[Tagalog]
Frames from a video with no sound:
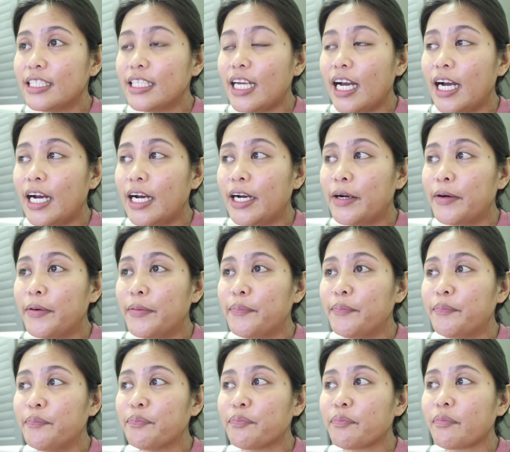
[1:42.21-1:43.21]

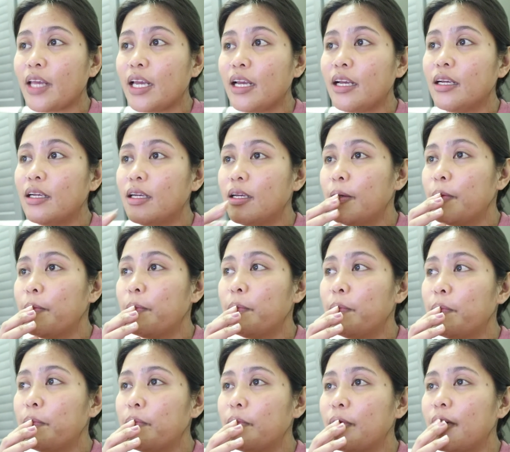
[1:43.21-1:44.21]
um,
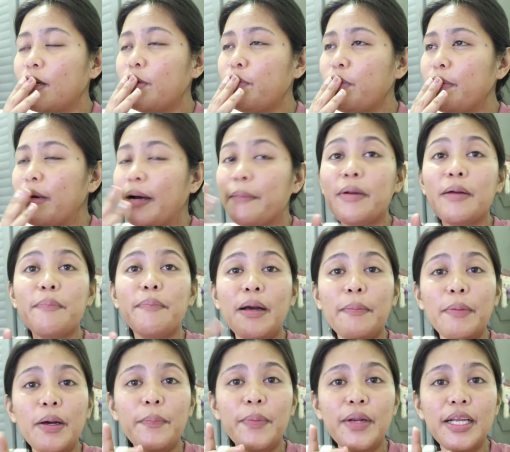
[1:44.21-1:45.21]
ano pa ba?
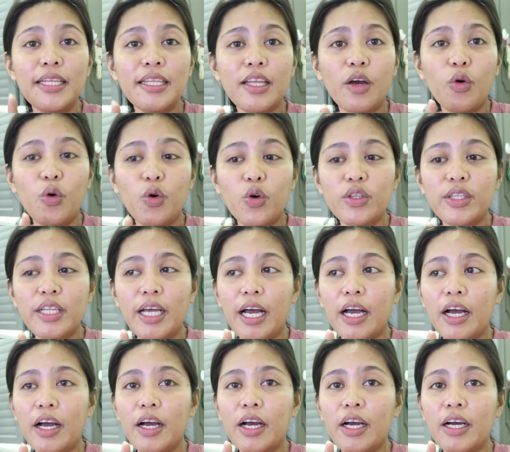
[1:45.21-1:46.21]
Magpapaprint ako
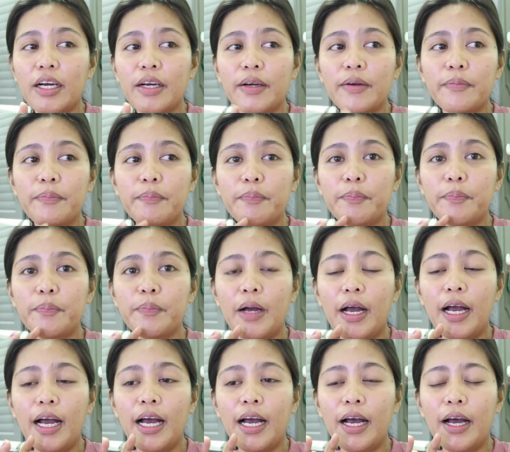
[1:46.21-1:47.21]
ng
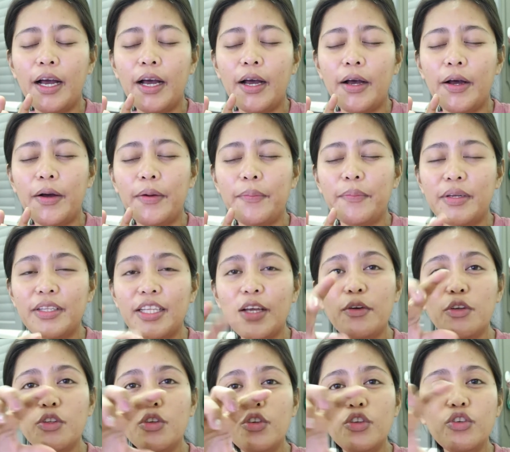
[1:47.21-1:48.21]
um, ang
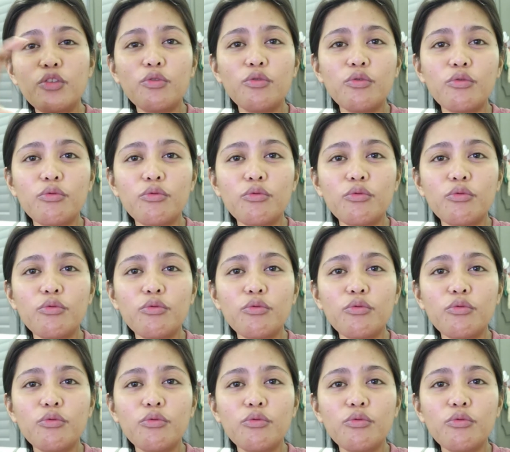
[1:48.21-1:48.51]
tawag doon yung